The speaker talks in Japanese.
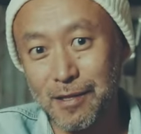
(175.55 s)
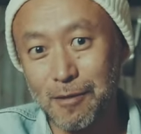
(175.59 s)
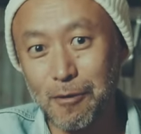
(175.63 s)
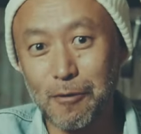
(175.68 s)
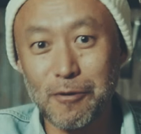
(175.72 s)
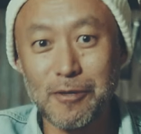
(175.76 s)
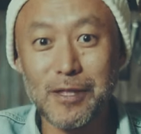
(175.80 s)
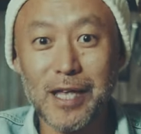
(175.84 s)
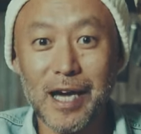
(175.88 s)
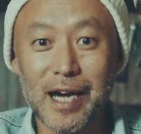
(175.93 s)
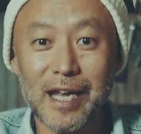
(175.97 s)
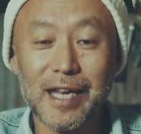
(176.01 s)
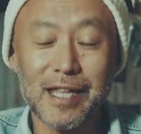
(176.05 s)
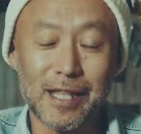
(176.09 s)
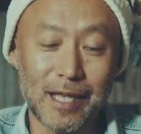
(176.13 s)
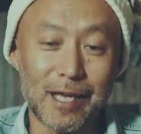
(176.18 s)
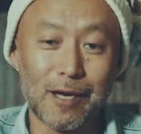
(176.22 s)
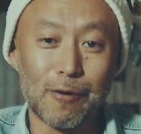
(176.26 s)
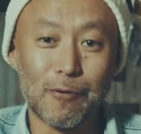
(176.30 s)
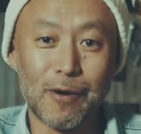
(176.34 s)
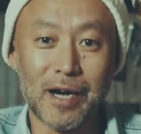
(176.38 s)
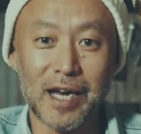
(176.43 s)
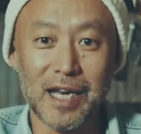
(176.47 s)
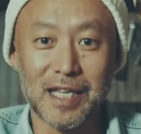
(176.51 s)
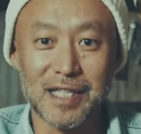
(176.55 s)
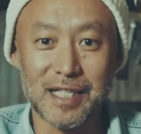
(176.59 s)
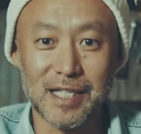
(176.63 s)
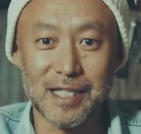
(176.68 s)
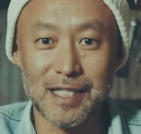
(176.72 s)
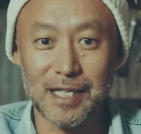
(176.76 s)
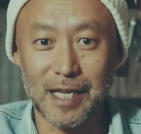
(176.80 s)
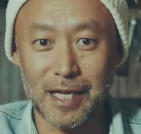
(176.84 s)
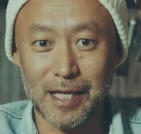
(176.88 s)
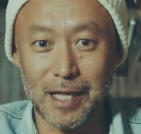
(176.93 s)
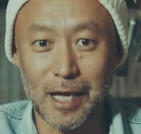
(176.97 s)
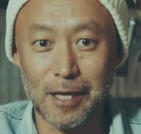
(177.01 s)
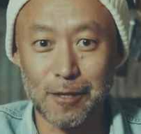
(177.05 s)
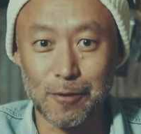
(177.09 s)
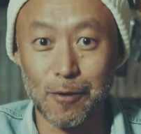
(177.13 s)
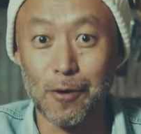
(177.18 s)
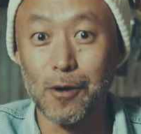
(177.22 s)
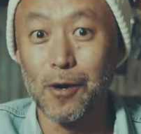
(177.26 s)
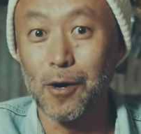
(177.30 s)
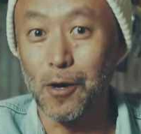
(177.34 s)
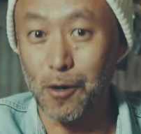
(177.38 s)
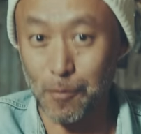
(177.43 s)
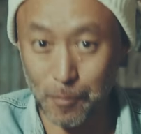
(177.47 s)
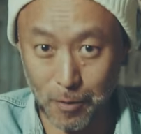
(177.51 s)
という流れでお話ししていきたい
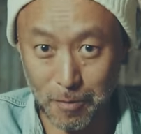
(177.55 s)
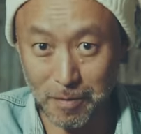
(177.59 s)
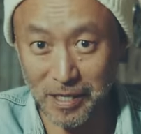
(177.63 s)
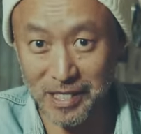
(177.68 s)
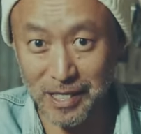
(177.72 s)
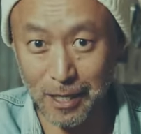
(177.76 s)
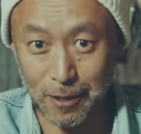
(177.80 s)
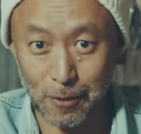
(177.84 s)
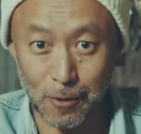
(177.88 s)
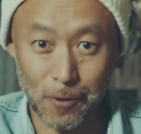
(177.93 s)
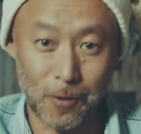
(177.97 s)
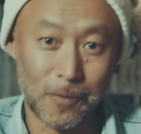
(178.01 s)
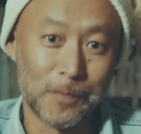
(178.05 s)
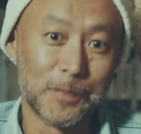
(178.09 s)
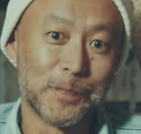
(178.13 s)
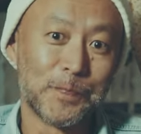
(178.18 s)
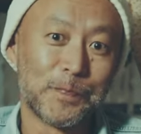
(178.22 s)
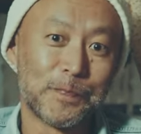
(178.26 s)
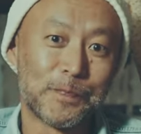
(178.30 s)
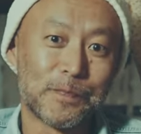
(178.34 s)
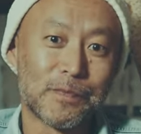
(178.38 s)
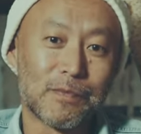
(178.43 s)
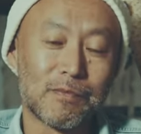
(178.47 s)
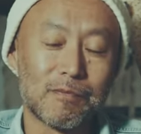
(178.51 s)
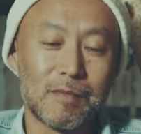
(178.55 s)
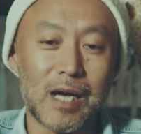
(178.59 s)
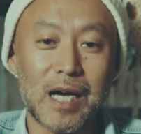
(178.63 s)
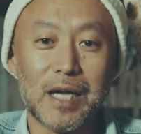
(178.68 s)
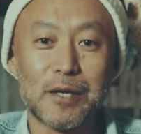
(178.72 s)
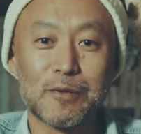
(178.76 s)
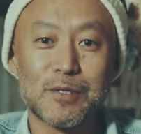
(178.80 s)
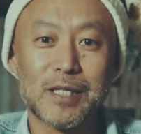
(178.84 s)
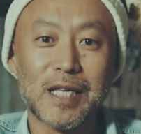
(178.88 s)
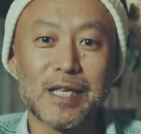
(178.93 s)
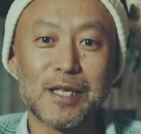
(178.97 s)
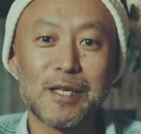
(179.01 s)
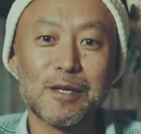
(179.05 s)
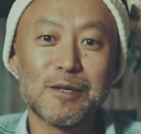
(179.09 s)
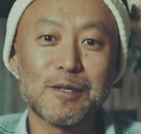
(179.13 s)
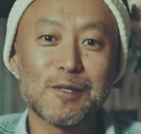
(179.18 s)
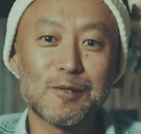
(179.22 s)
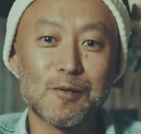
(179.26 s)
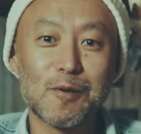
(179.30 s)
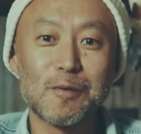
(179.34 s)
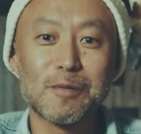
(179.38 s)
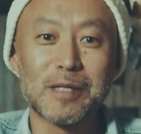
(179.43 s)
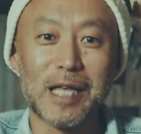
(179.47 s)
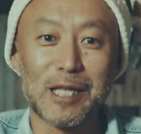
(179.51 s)
と思いますけど、石油
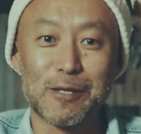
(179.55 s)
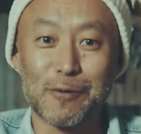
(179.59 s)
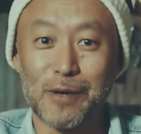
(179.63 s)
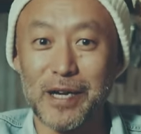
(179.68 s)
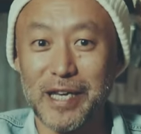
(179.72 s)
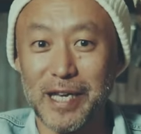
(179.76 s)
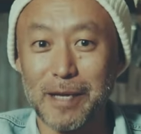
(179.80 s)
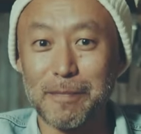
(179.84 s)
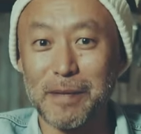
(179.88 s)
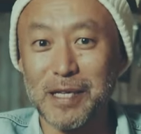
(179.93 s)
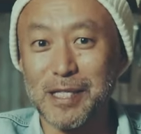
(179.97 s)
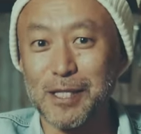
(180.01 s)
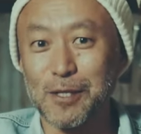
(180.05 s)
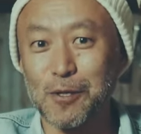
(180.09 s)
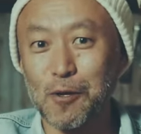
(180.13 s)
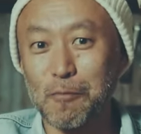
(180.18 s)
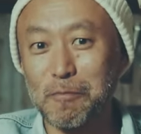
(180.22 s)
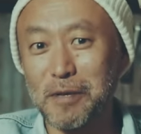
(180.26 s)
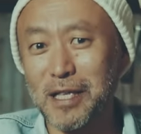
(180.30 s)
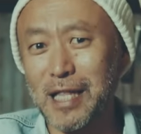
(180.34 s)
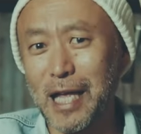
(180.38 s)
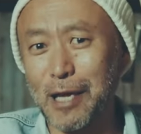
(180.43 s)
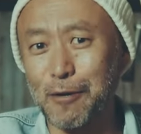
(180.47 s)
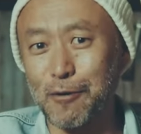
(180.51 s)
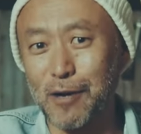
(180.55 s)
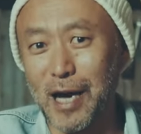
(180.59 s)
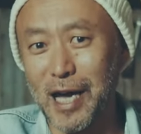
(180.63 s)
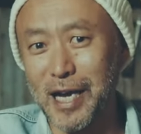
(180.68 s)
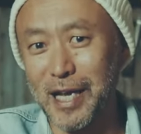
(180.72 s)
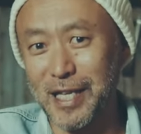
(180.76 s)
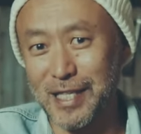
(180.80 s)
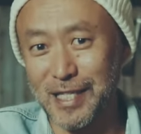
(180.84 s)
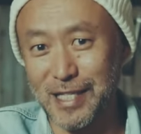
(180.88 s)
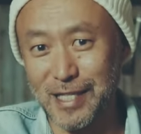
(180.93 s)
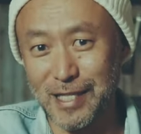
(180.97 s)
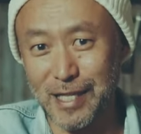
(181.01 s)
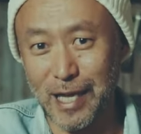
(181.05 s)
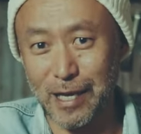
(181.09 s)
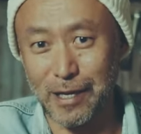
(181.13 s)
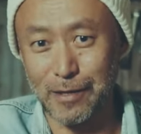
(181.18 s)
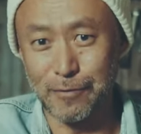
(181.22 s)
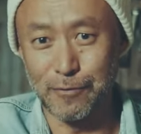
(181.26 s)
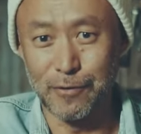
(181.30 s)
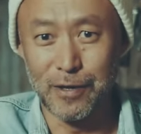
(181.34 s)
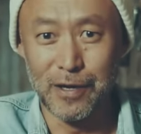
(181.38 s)
ストーブだとかね、スノピだのアラジンだの、